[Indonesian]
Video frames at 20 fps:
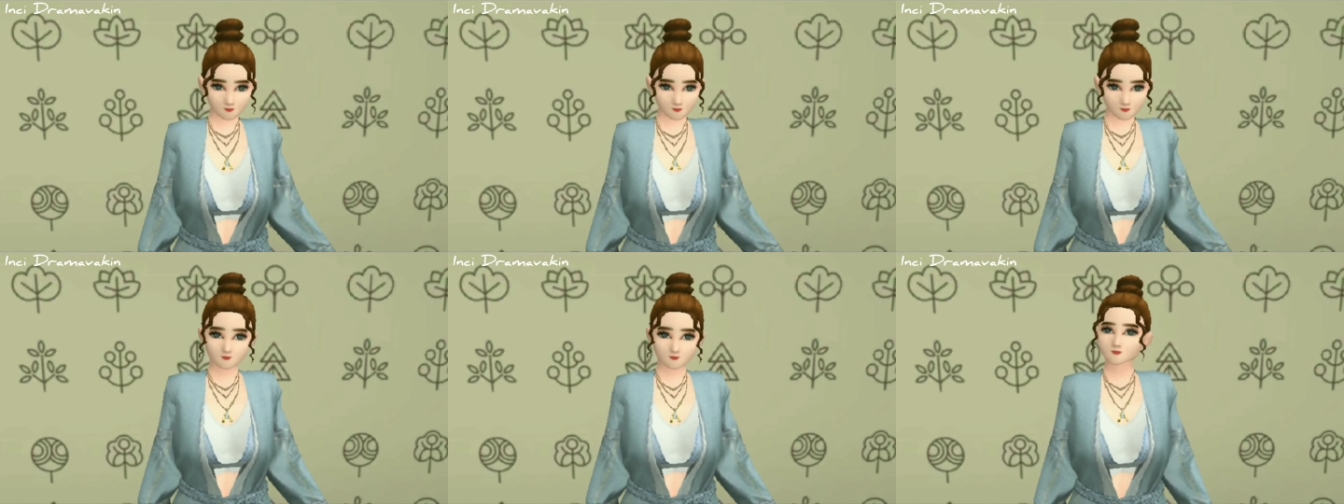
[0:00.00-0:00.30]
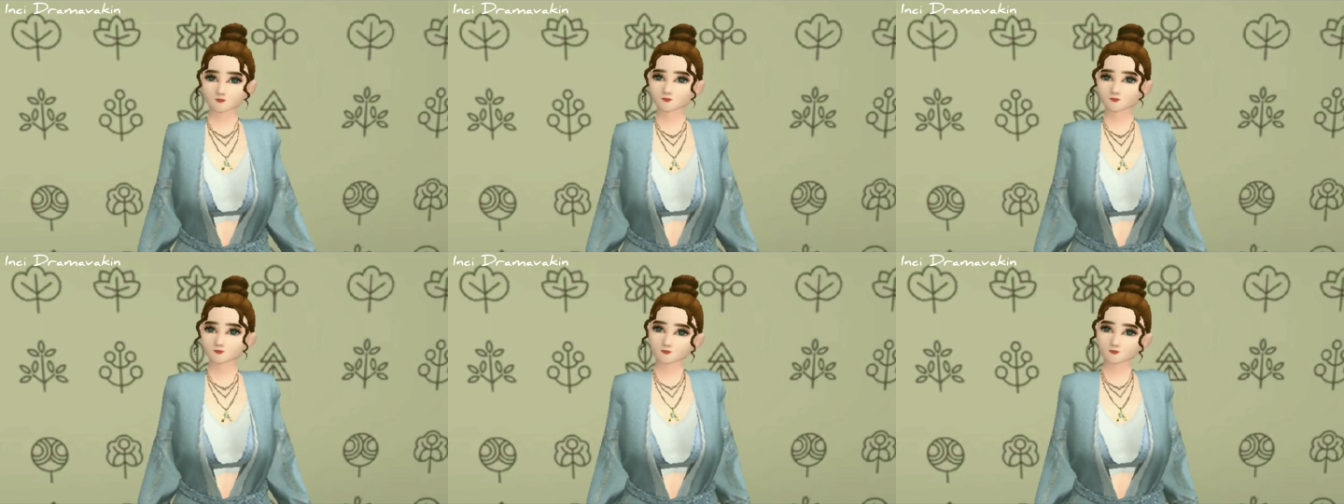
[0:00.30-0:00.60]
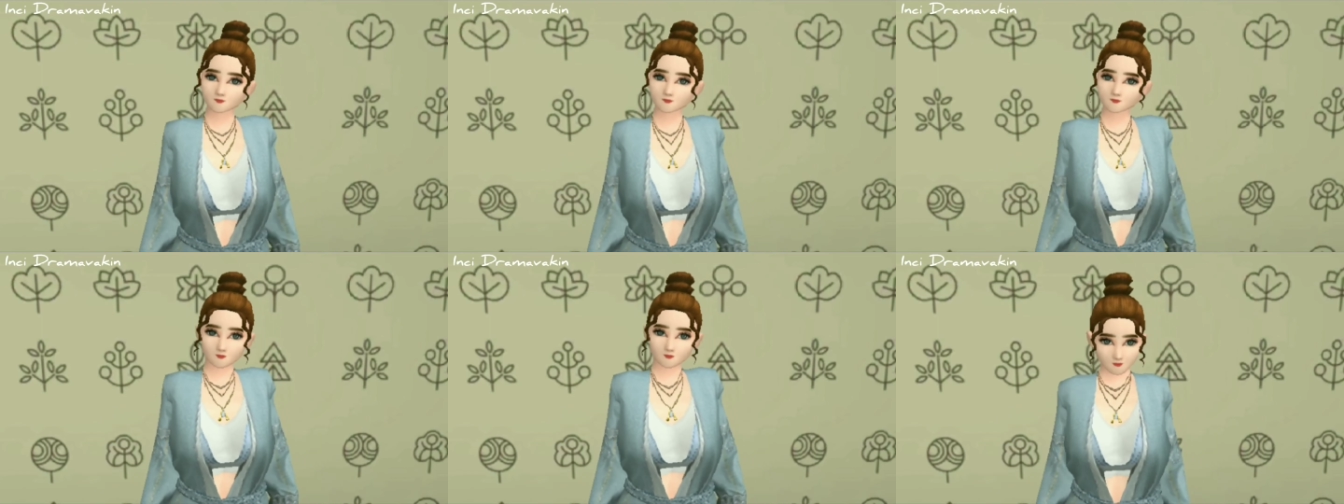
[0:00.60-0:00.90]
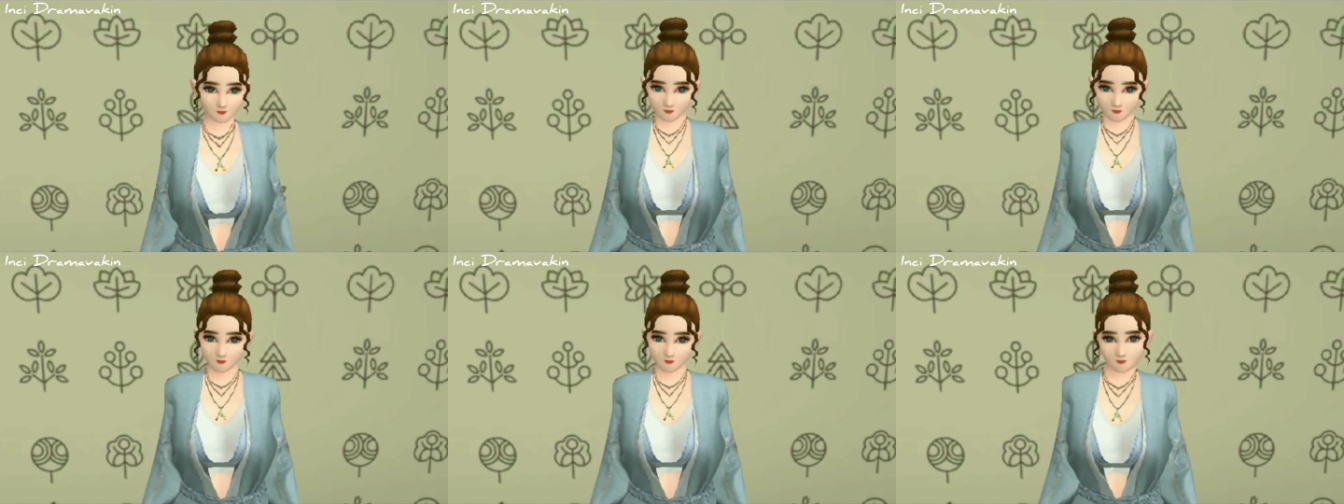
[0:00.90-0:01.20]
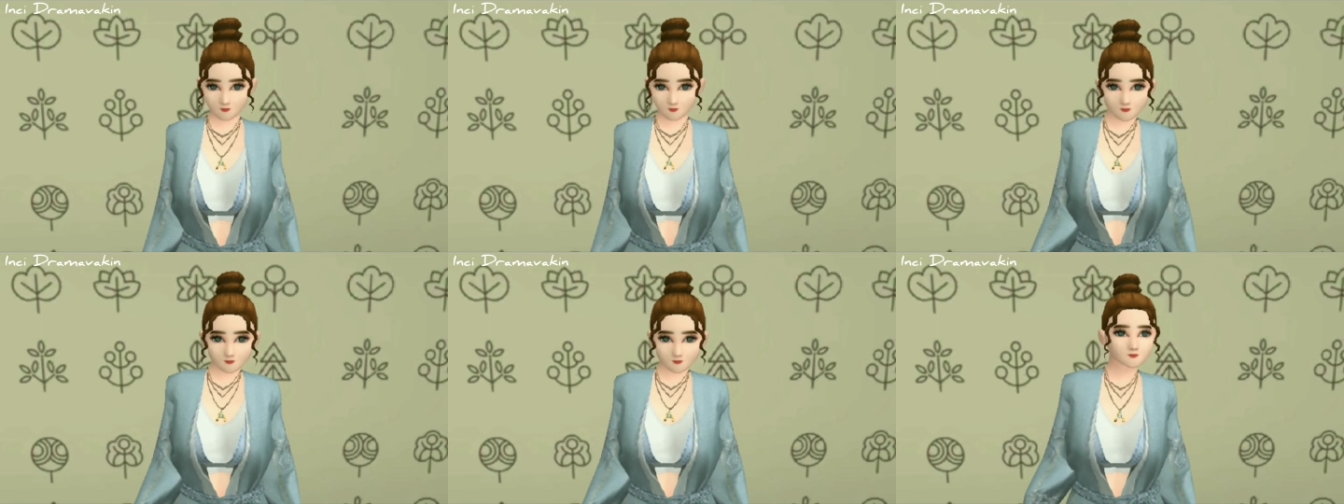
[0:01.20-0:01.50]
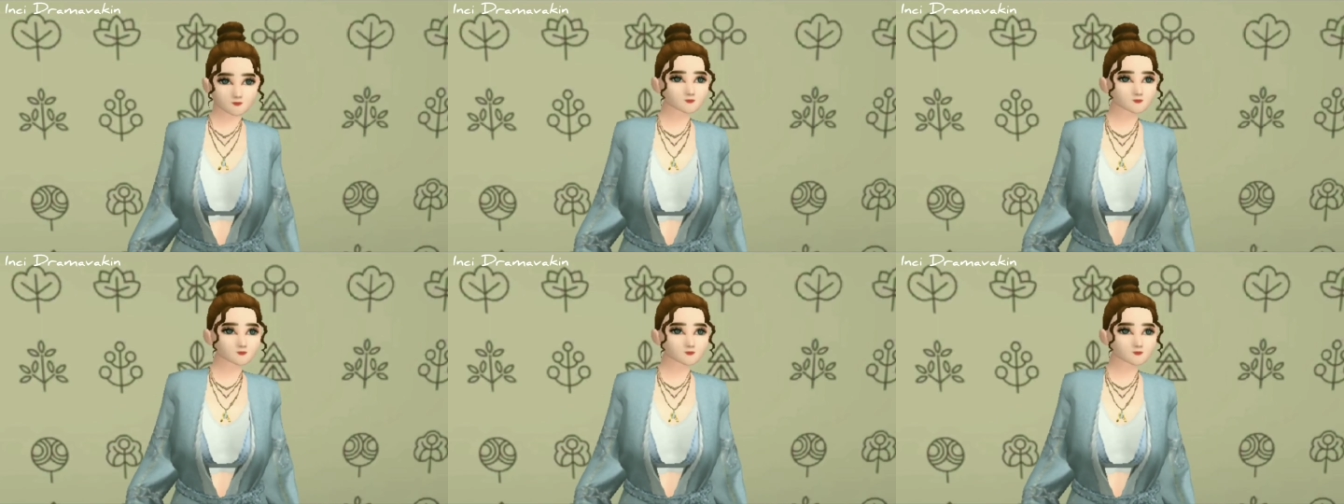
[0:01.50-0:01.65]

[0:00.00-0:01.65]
apa Tairan sih